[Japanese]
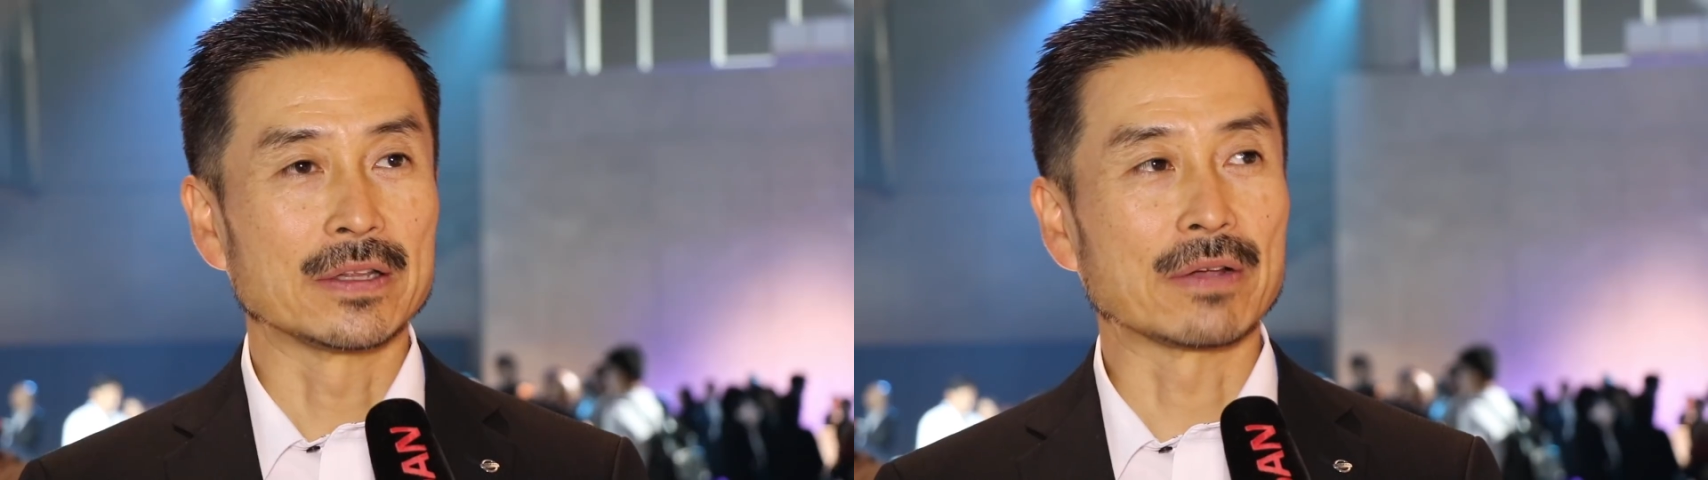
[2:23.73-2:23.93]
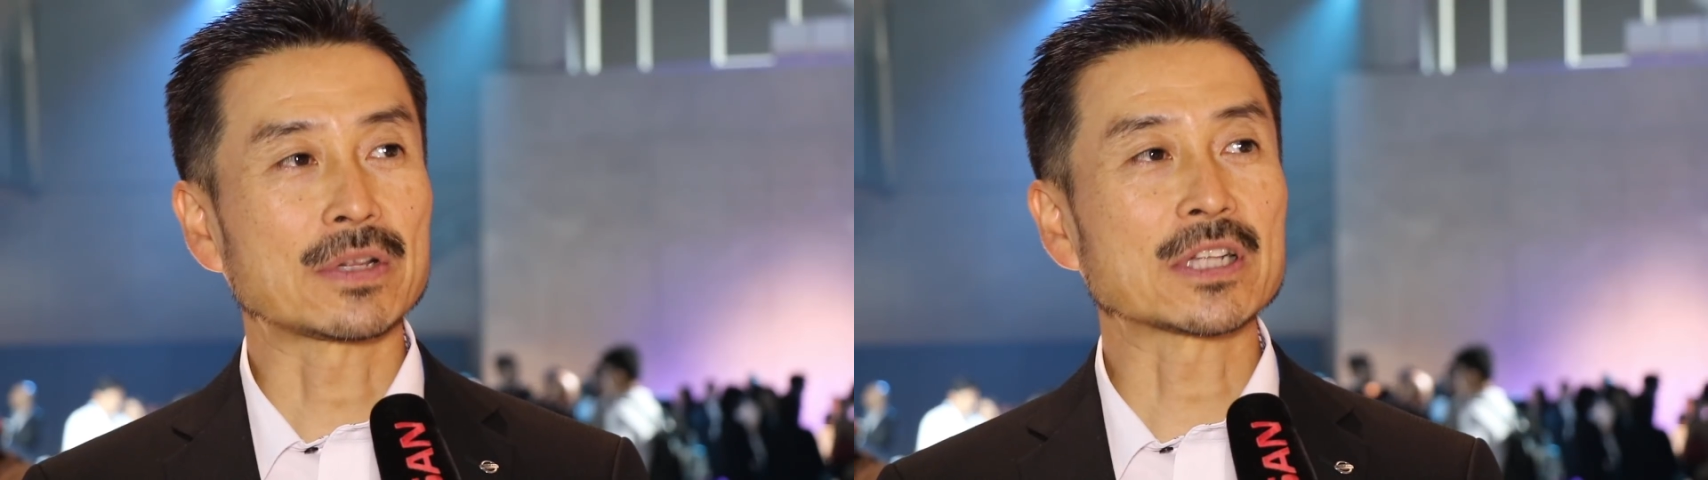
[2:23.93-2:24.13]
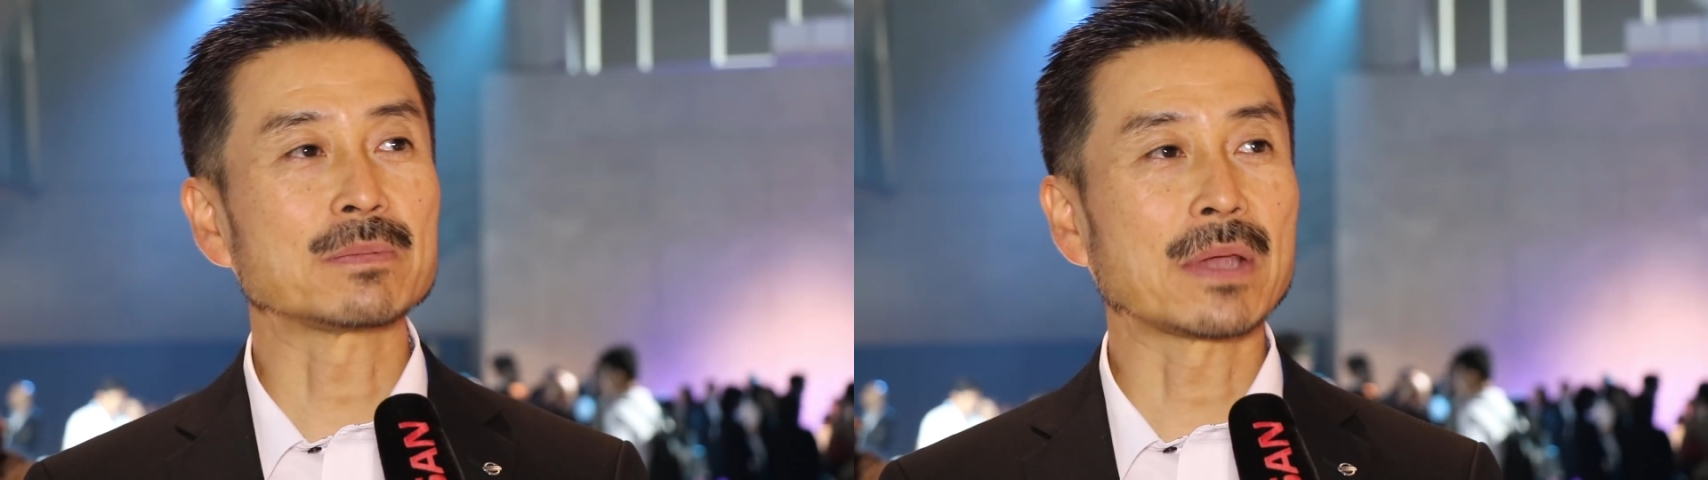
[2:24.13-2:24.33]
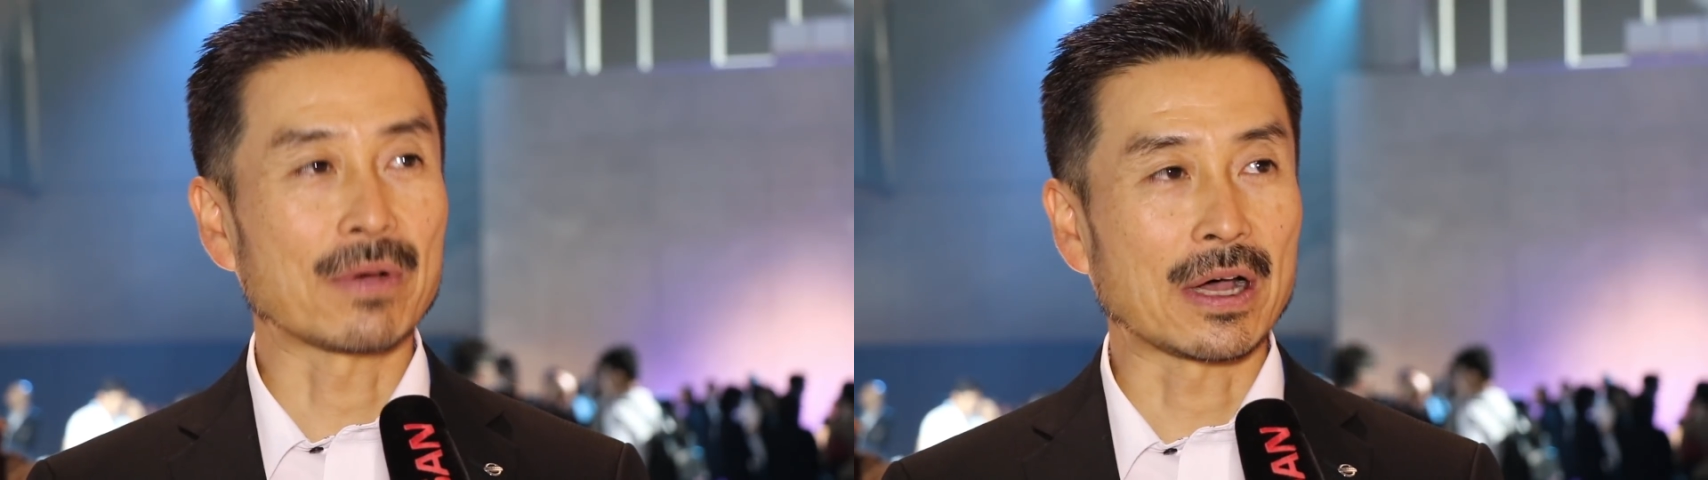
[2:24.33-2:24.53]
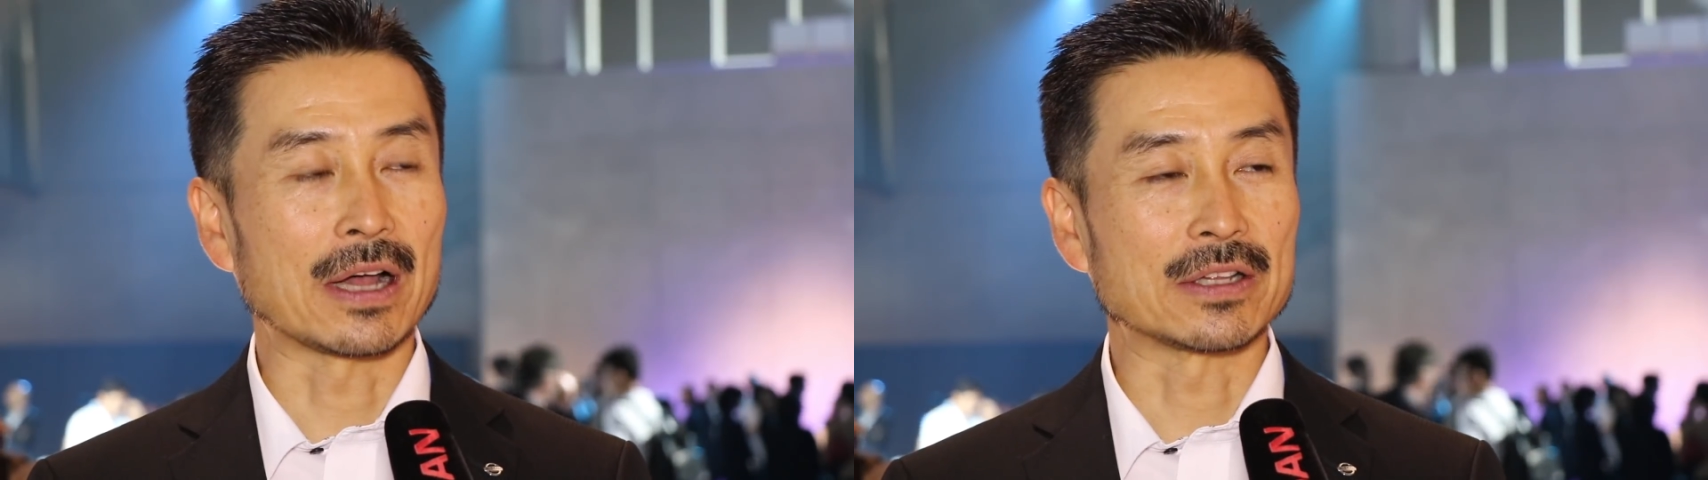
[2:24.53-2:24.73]
で2つ目
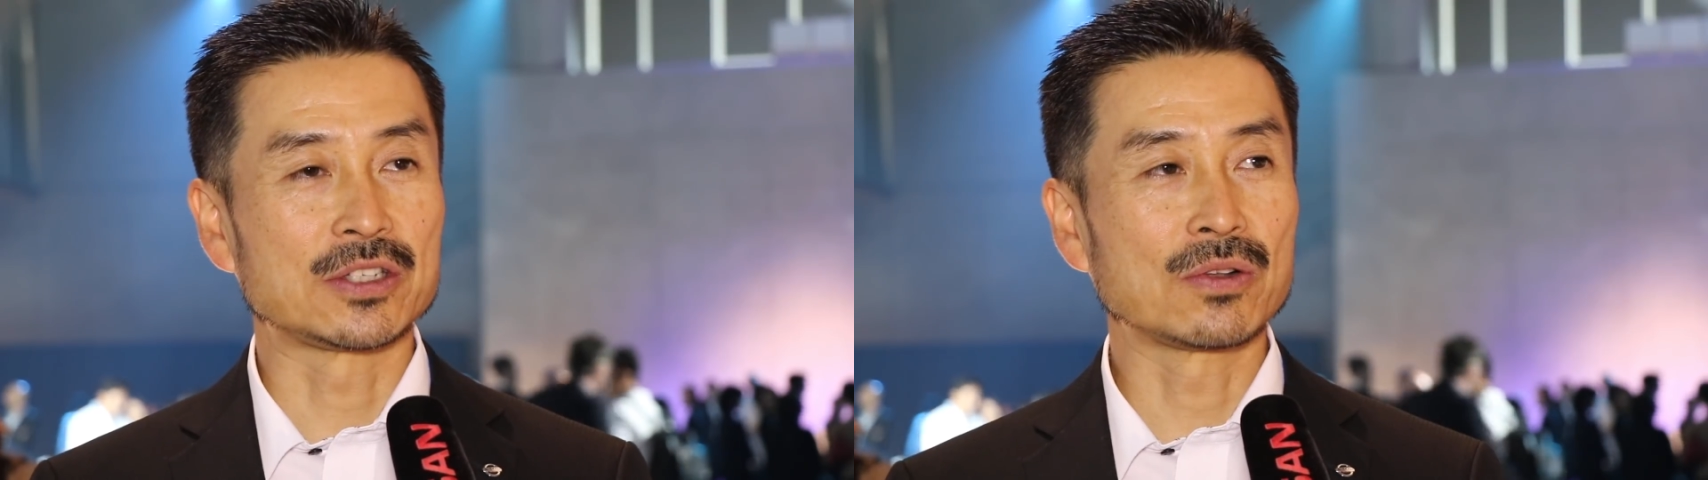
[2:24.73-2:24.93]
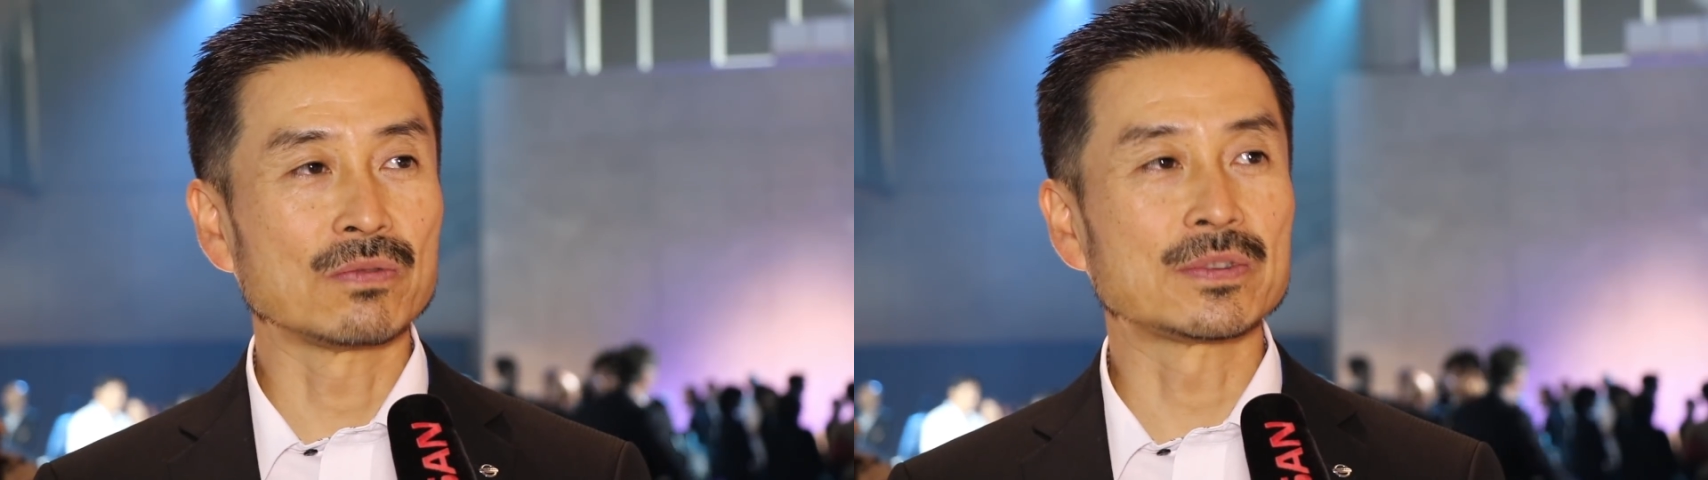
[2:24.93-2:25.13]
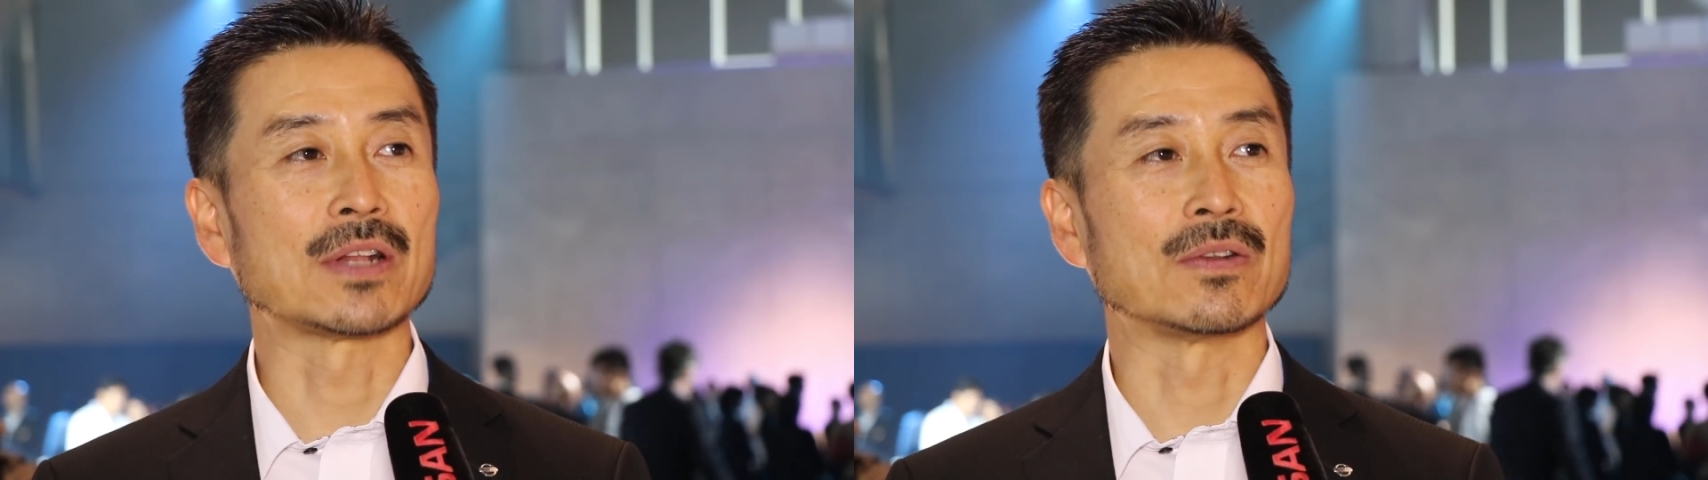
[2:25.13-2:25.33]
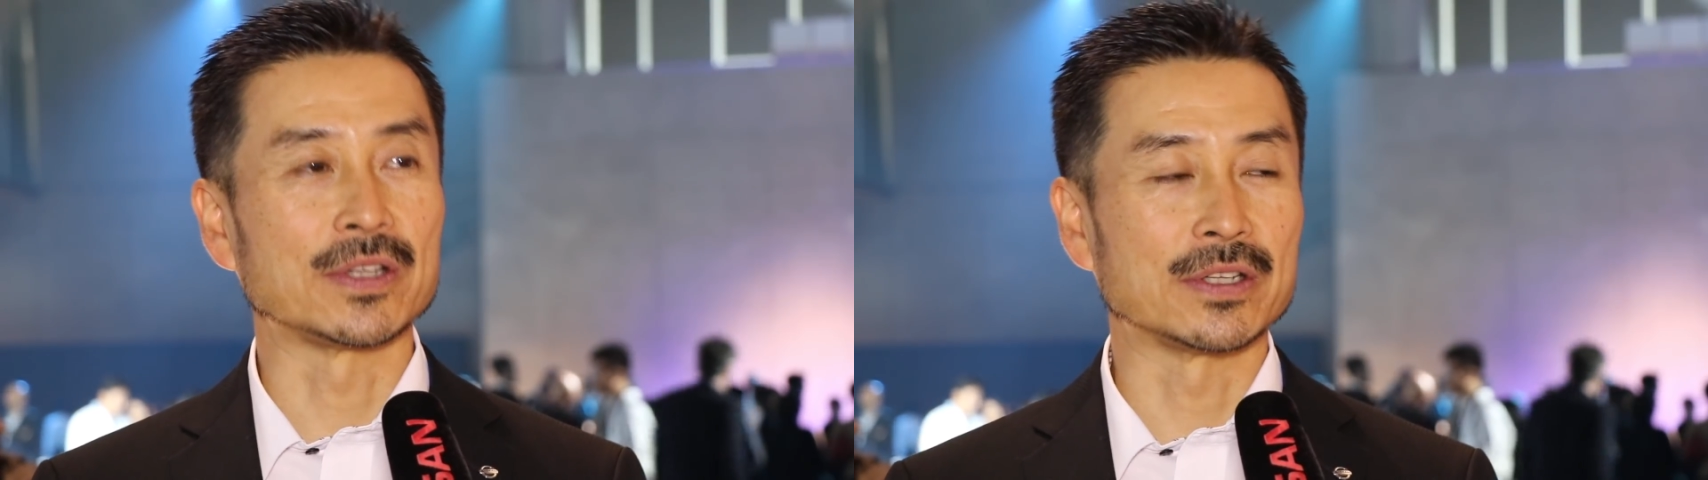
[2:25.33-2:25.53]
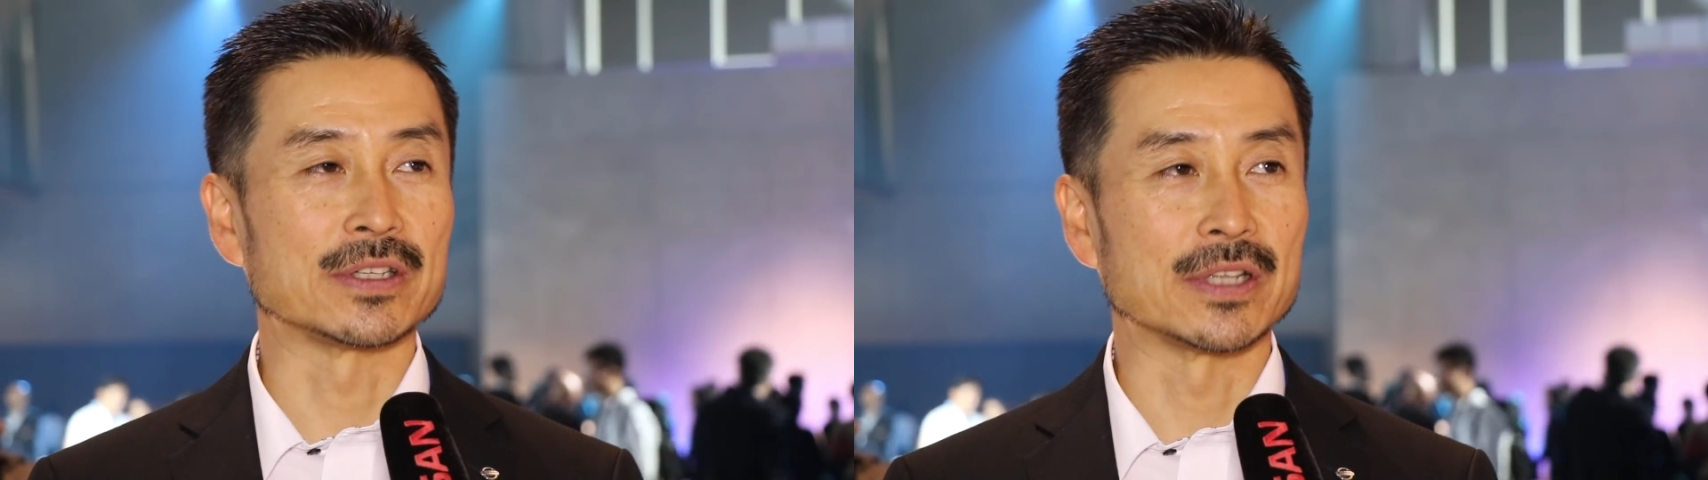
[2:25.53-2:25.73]
は自動運転の
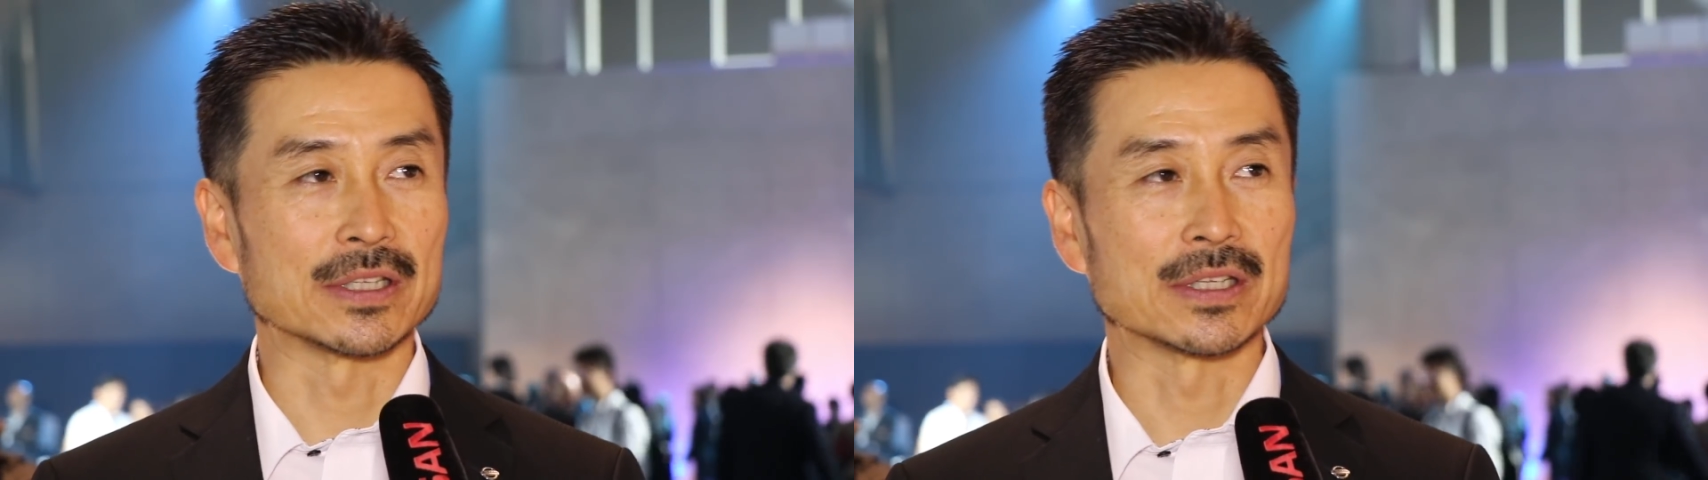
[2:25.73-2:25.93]
技術で